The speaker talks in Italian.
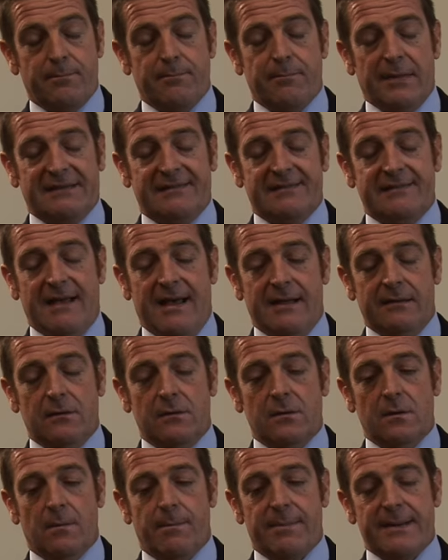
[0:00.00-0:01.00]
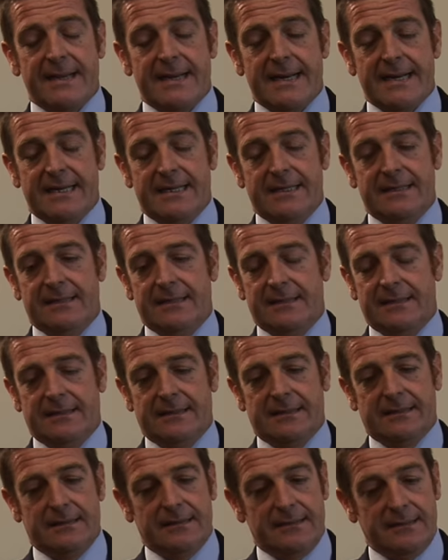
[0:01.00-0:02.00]
passando per
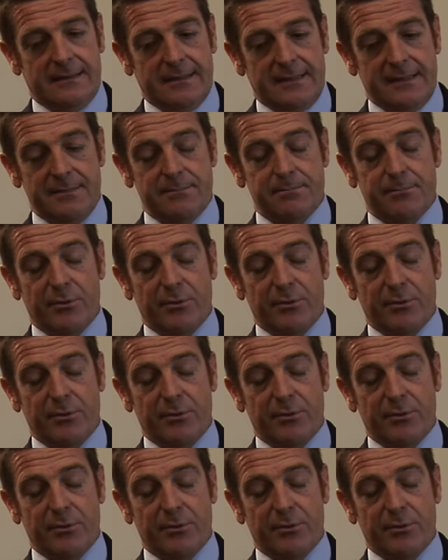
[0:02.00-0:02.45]
eh, il